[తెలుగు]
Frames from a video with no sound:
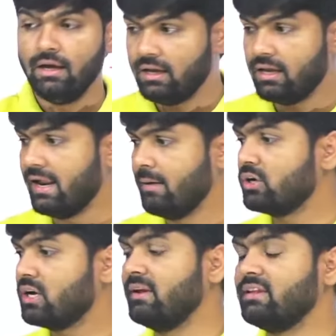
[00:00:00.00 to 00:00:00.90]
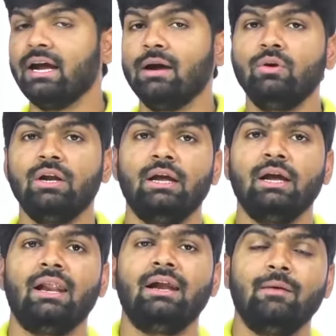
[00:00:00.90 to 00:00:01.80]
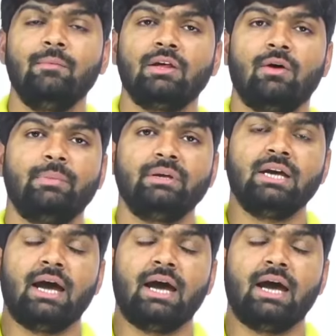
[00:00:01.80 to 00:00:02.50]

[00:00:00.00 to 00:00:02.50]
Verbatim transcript: ఈయననే ముఖ్యమంత్రిగా ఉండి వాళ్ళ ఇండ్ల మీదకి పంపించి